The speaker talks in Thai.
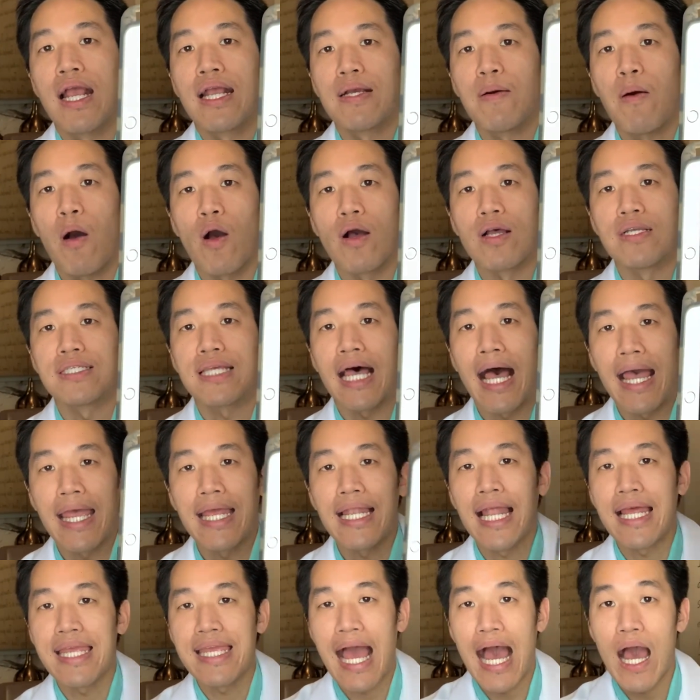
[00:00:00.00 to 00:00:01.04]
ก็บอกใช้
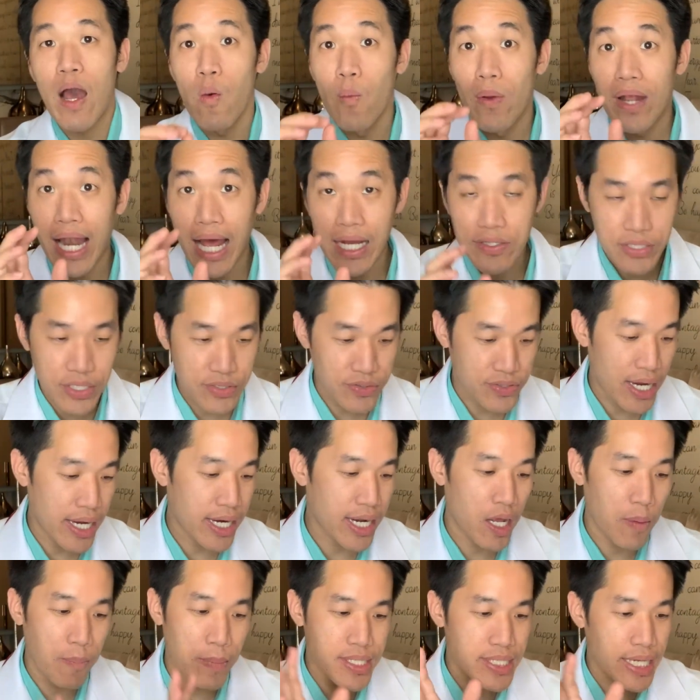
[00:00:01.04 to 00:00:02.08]
ระยะเวลาสั้
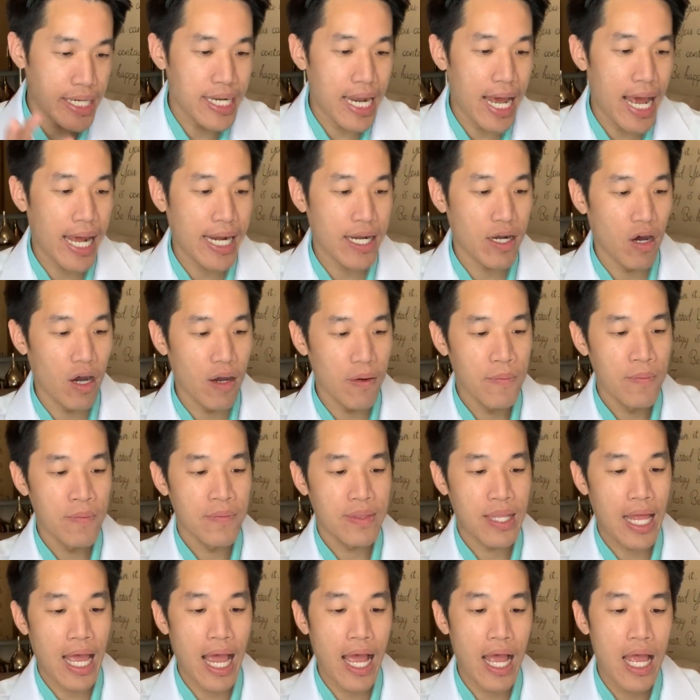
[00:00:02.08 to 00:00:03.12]
นๆเราไม่ใช้นานเนาะ
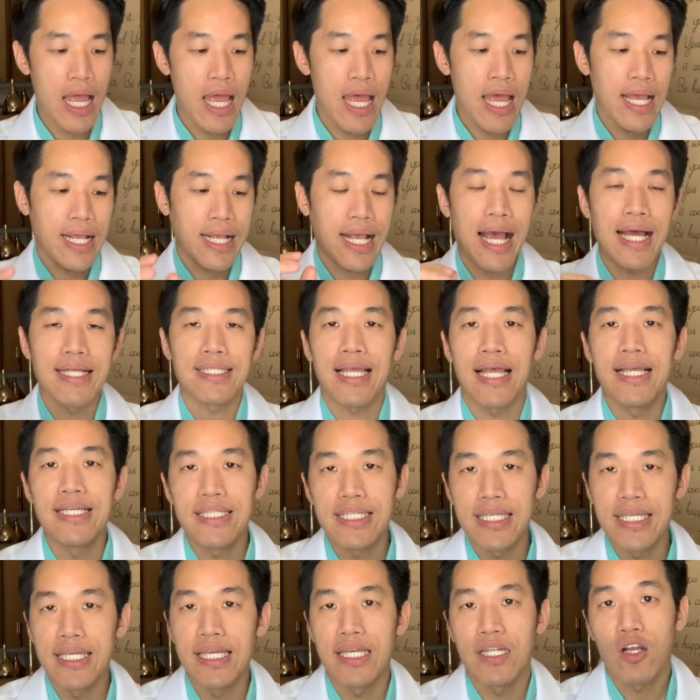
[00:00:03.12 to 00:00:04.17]
นะการใช้
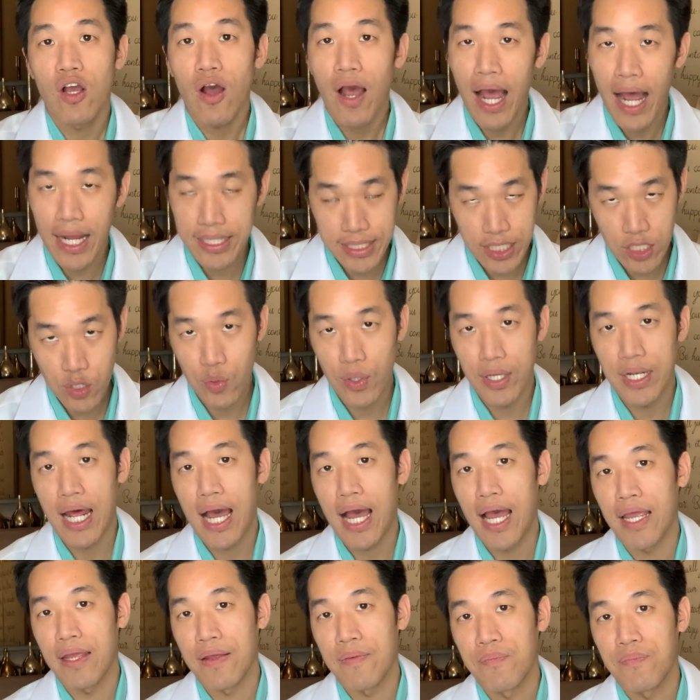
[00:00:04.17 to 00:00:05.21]
ฉีดก็อาจจะช่วย
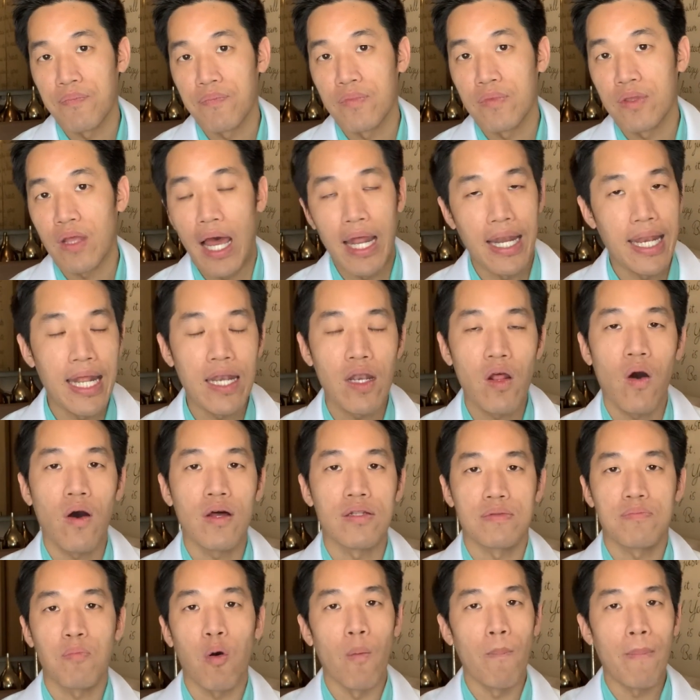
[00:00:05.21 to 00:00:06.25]
ได้แน่นอน
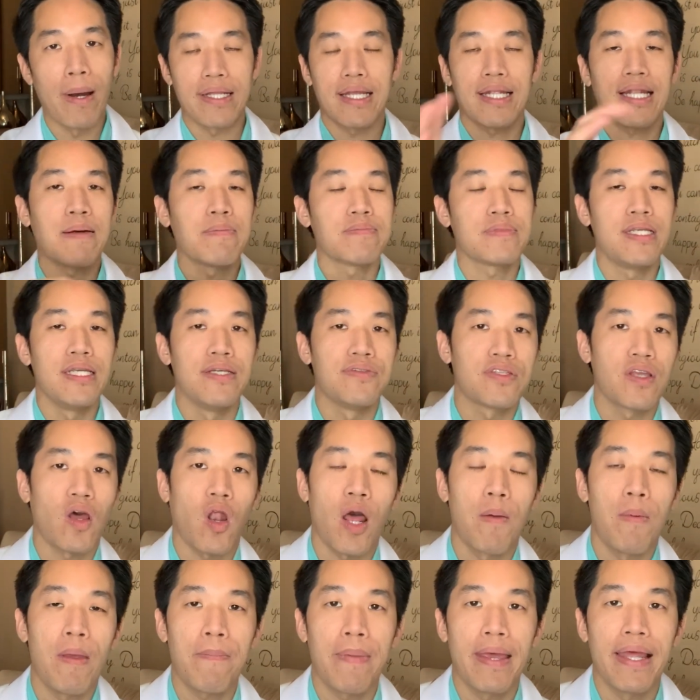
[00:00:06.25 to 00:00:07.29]
ผมอาจจะทำฉีดสเตีย
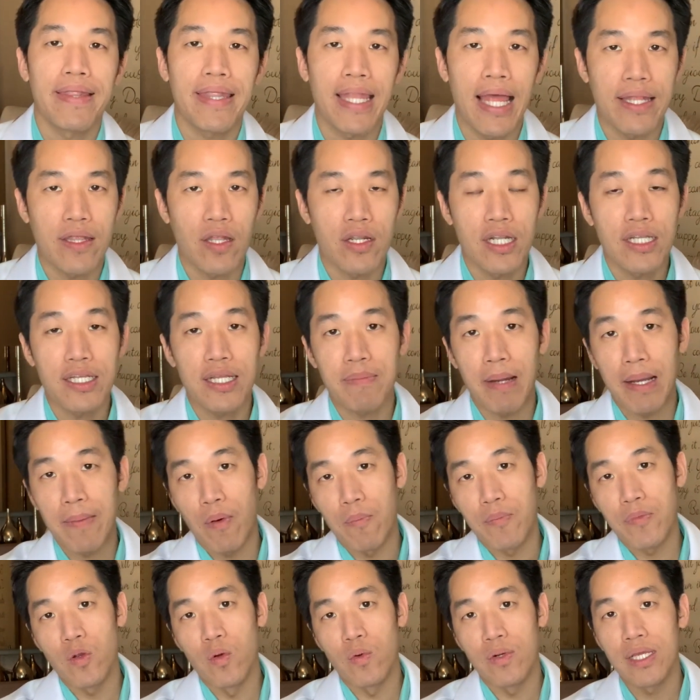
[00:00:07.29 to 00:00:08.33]
รอยด์ไม่เป็นแต่ตอนนี้สมัยผ
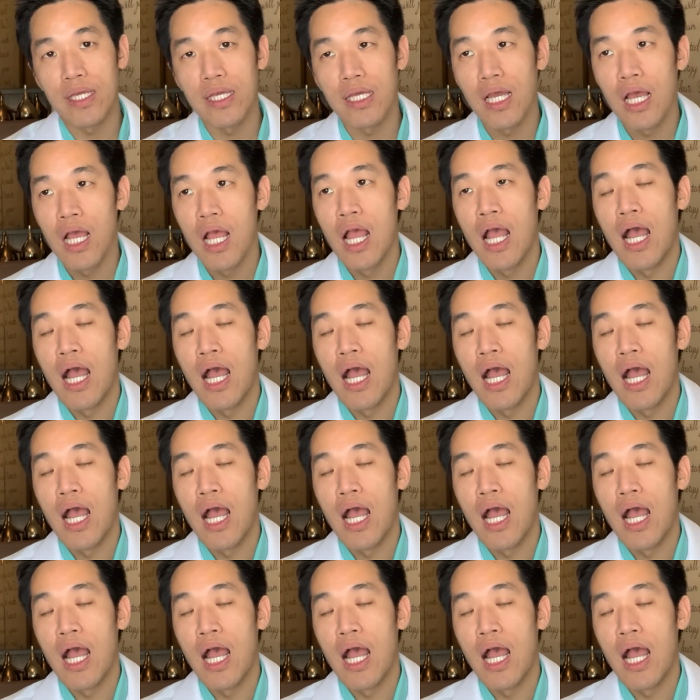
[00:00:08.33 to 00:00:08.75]
มอยู่ที่